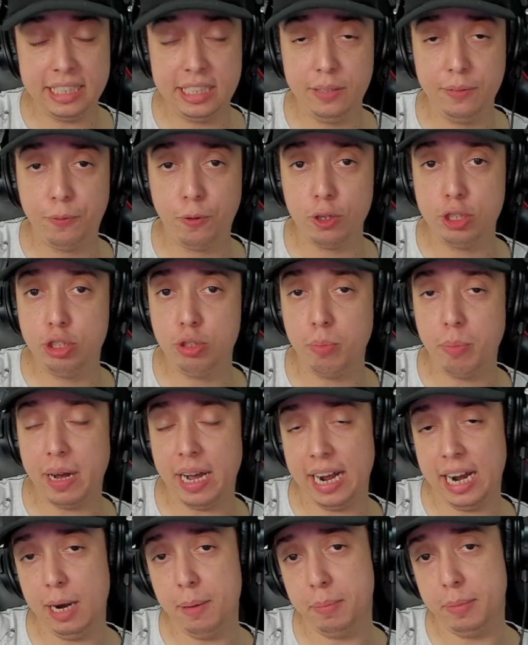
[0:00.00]
se fosse uma
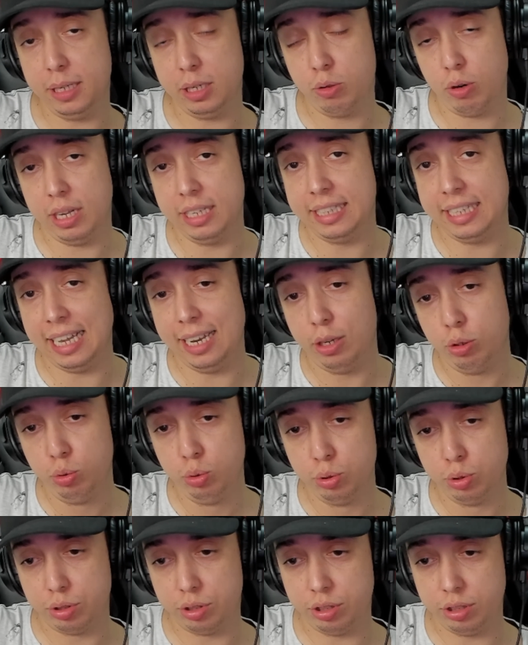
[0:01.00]
arma igual a da
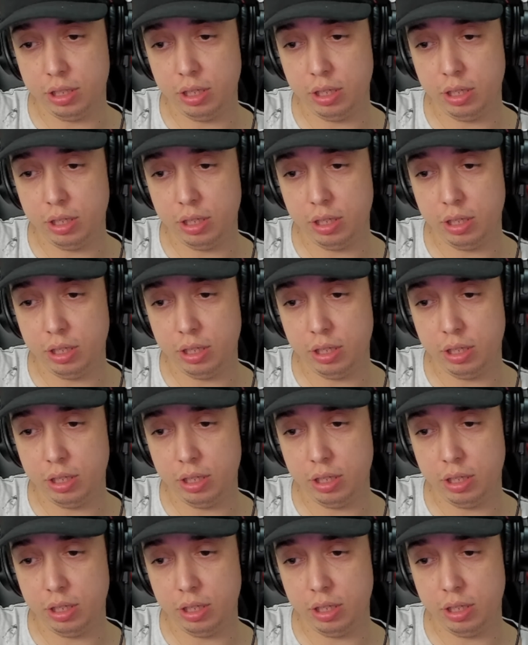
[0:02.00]
luz,